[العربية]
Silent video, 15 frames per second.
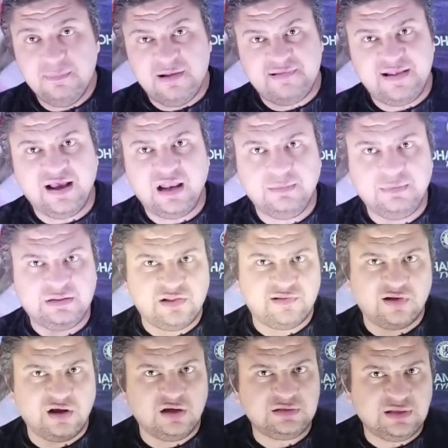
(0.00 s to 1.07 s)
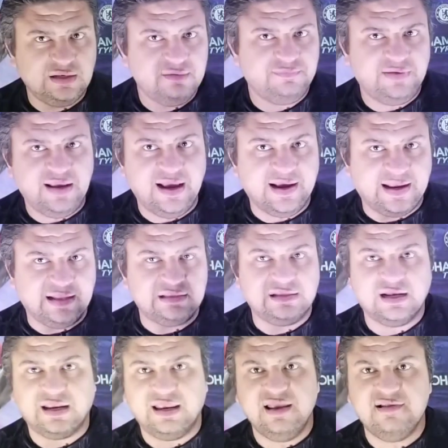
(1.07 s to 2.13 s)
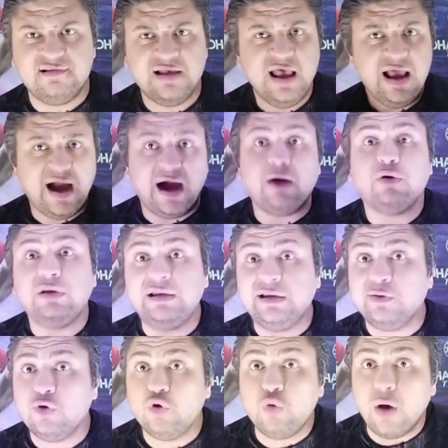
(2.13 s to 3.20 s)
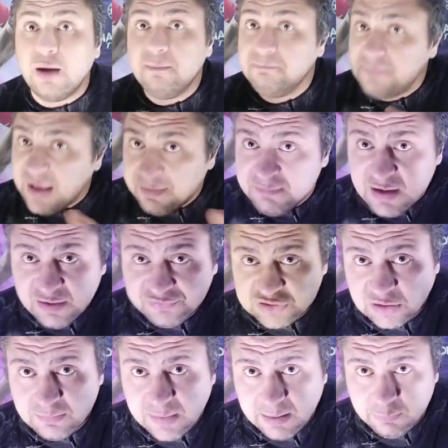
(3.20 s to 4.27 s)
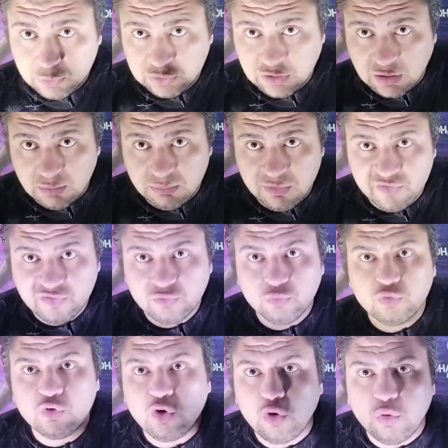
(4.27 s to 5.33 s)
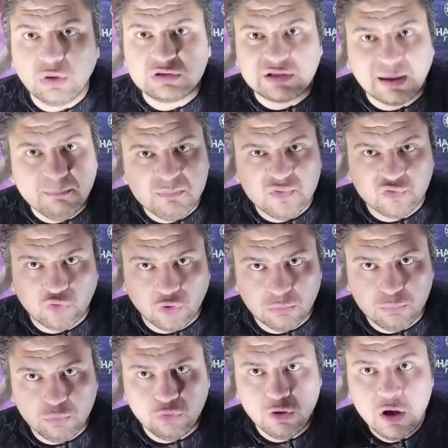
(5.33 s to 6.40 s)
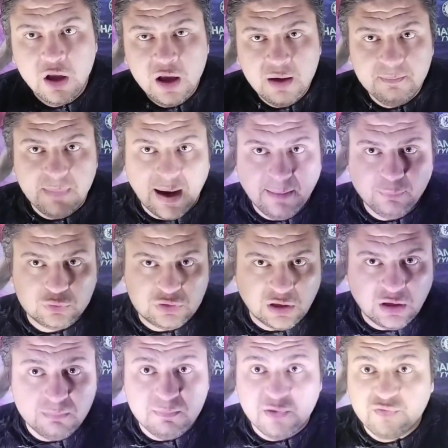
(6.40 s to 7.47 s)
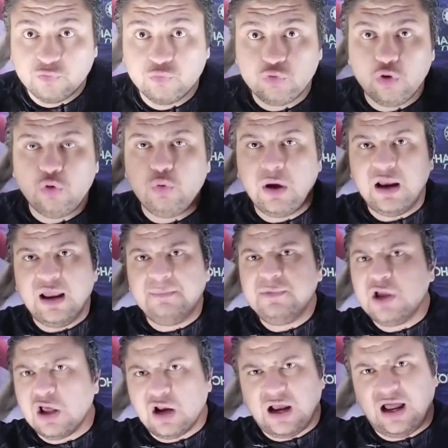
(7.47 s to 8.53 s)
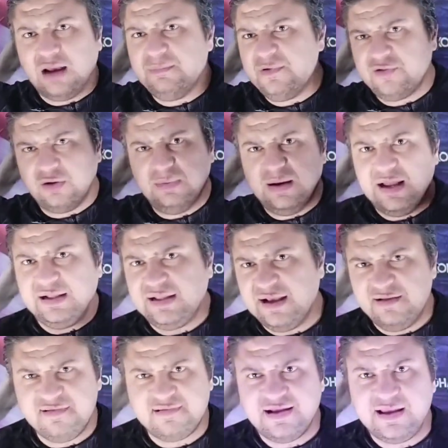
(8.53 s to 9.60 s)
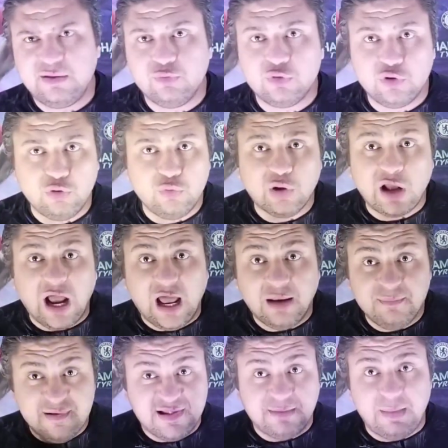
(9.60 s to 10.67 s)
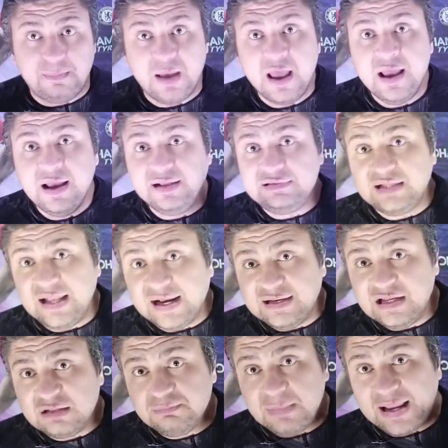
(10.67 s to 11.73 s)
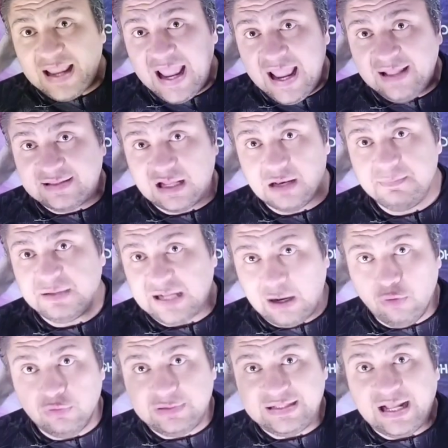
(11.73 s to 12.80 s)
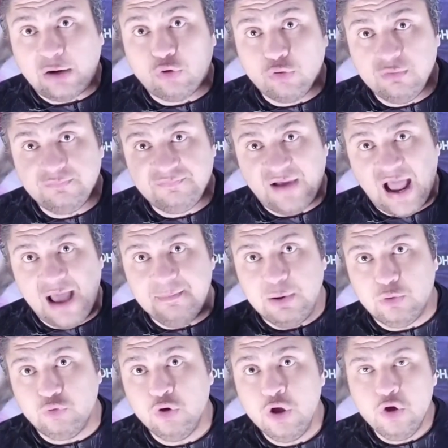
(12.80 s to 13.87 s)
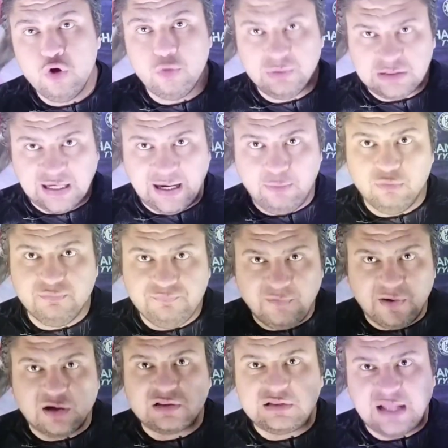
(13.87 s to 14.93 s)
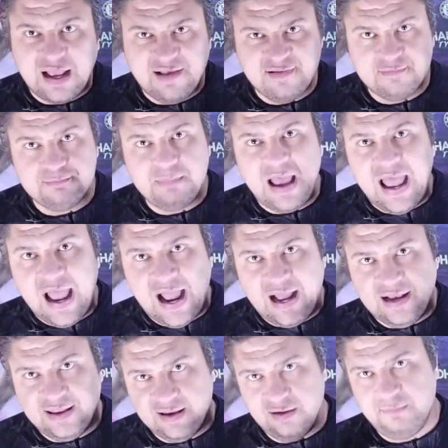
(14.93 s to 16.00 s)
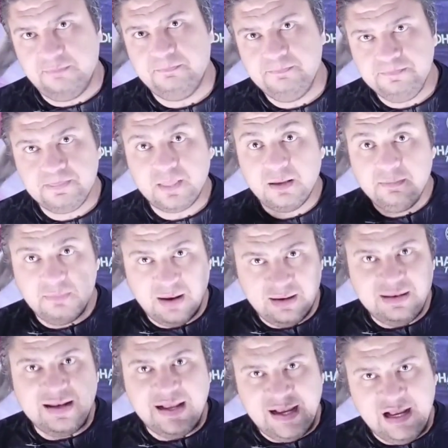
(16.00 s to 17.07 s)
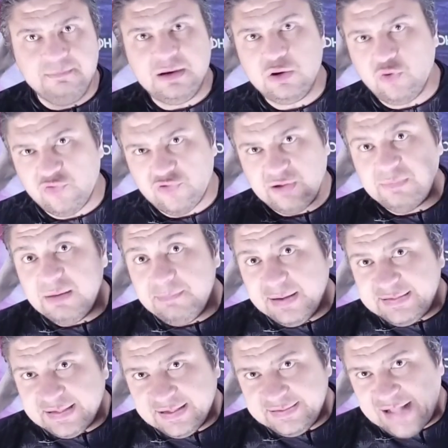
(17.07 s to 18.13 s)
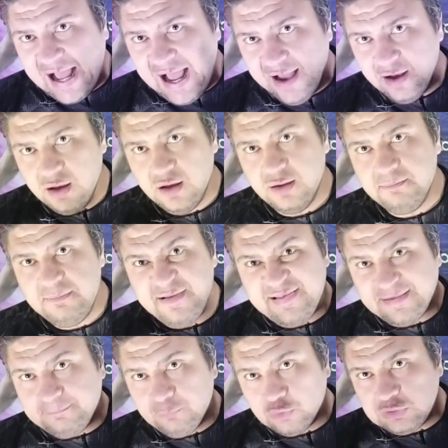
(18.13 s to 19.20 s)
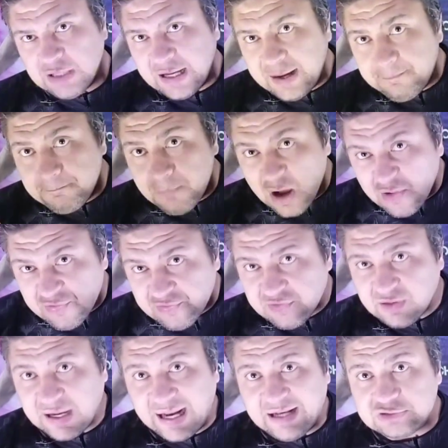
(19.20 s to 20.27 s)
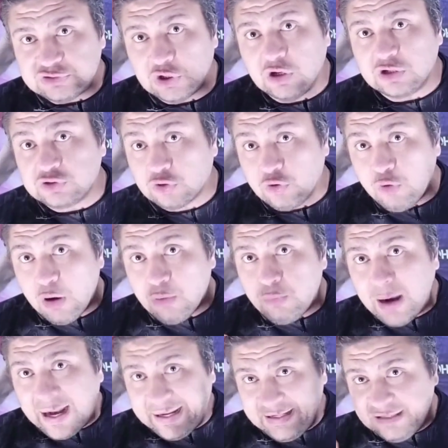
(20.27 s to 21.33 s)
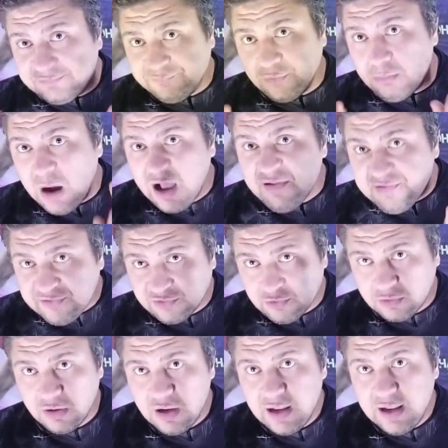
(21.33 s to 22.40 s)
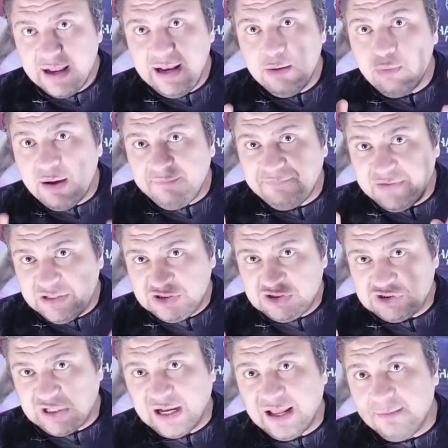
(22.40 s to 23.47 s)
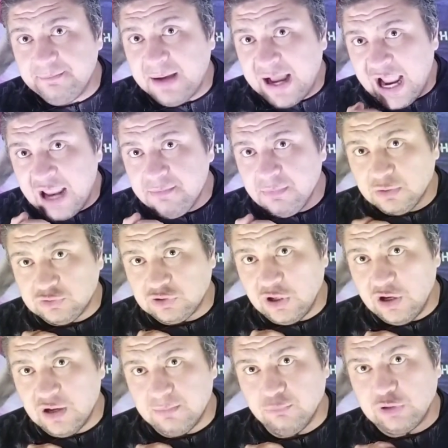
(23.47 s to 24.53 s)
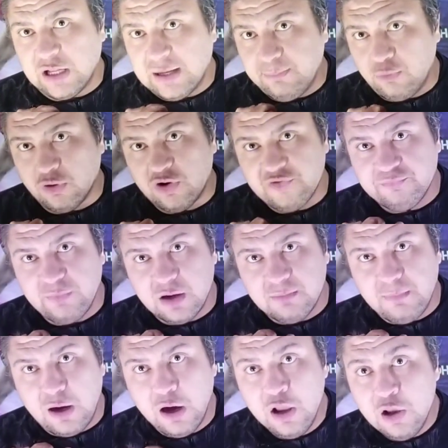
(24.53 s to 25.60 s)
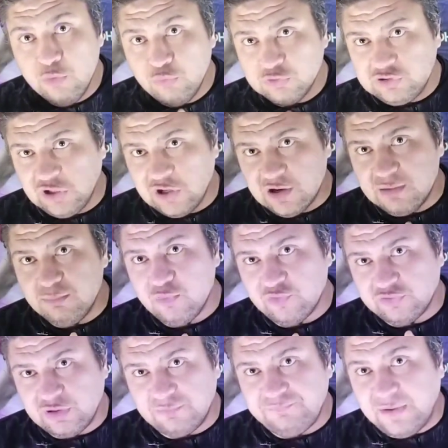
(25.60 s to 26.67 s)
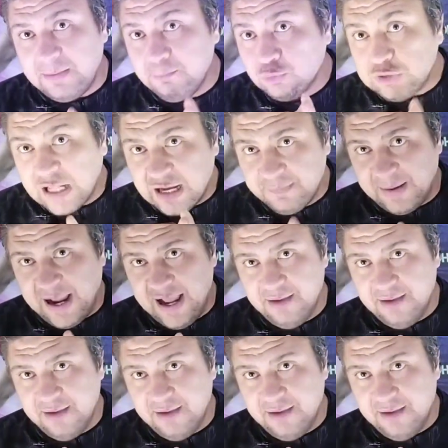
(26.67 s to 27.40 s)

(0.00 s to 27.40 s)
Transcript: بس اغلب التصريحات اللي فيها كان تركيز حوالين ان هو لم يفشل مع منتخب مصر وان هو تم ظلمه مع منتخب مصر وان هو لم لم يرحل بسبب الاداء السيء وان هو رحل بسبب ان لجنه مجاهد كانت بتحاول تدخل في عمله وبتحاول فرض اسماء عليه للعلم ان حسام البدري ده مسك منتخب مصر علشان خاطر هو الوحيد في مصر اللي وافق يشتغل مع ايمن طاهر مدرب حراس مرمى وطارق مصطفى مدرب